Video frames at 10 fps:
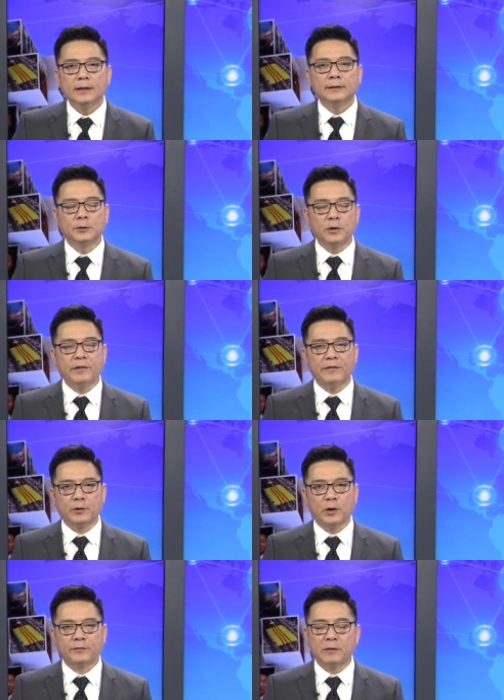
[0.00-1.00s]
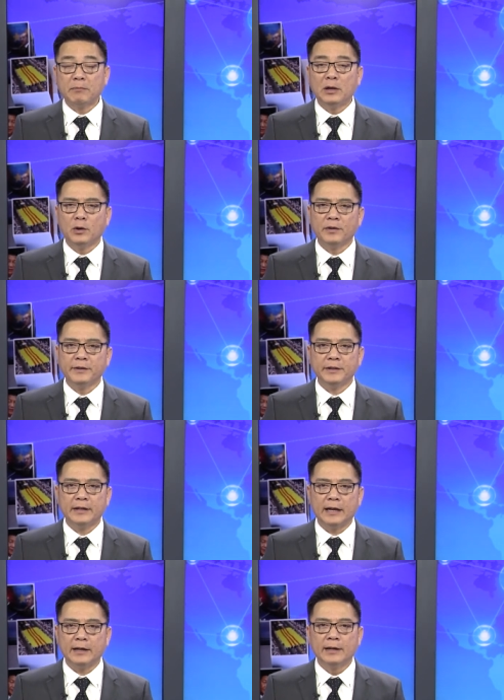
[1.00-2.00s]
Thưa quý vị, vừa rồi là phần bình luận với tựa
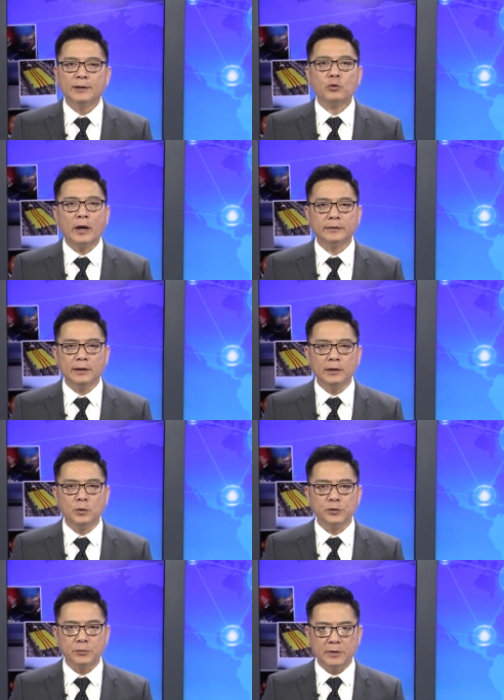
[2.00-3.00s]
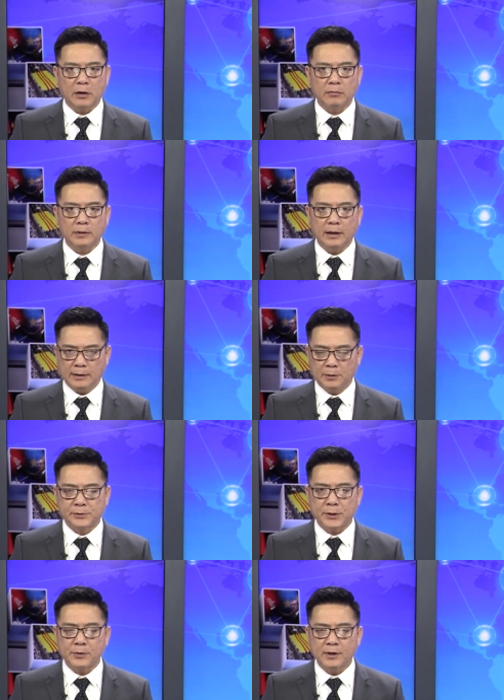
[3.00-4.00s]
đề Toàn tính của Trung Cộng ở Âu
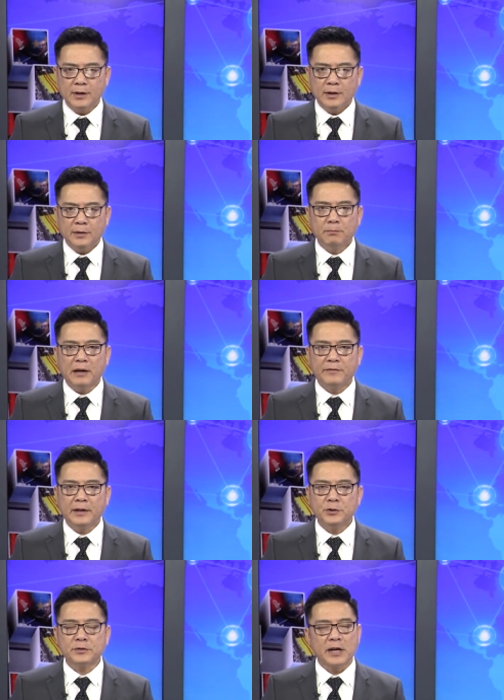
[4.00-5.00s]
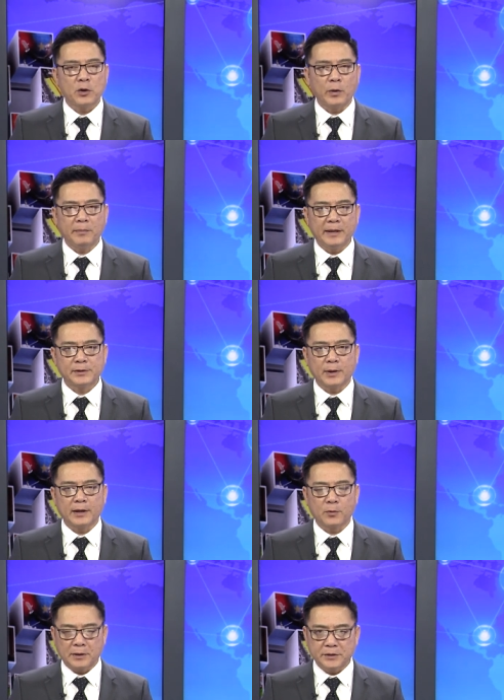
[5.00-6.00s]
Châu. Bài viết do Trang Nguyễn biên soạn
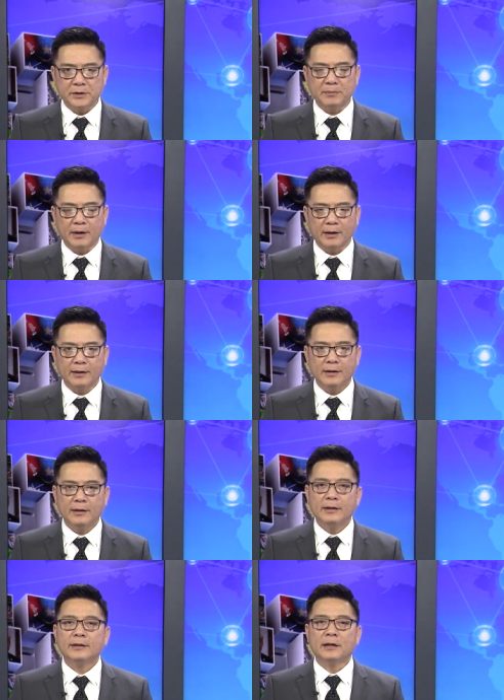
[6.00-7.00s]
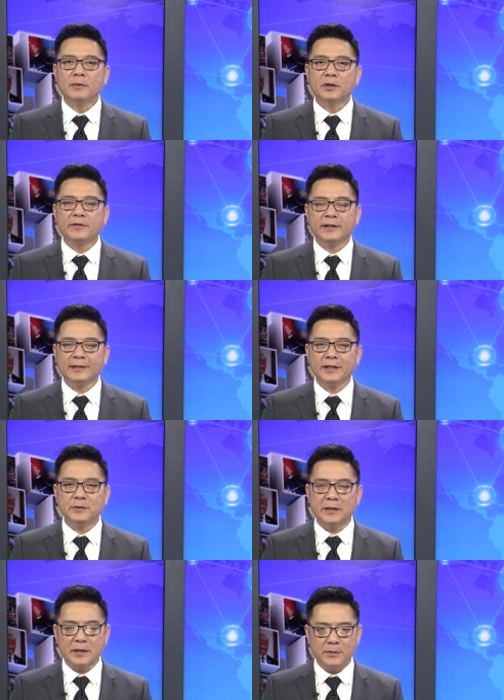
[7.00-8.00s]
qua chương trình bày. Cảm ơn quý vị rất nhiều đã
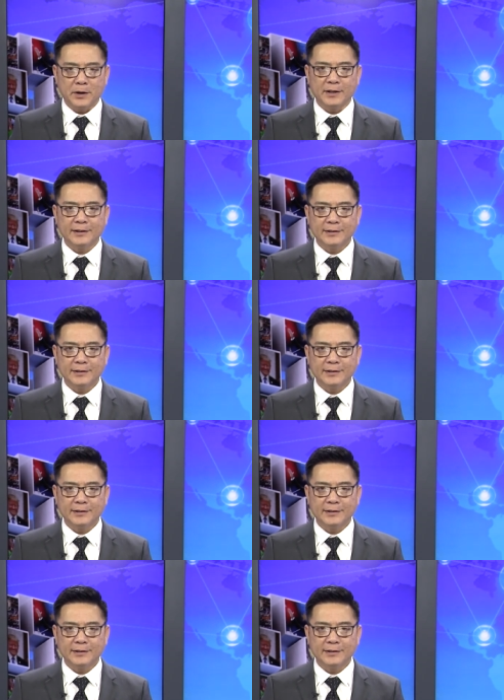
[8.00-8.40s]
theo dõi.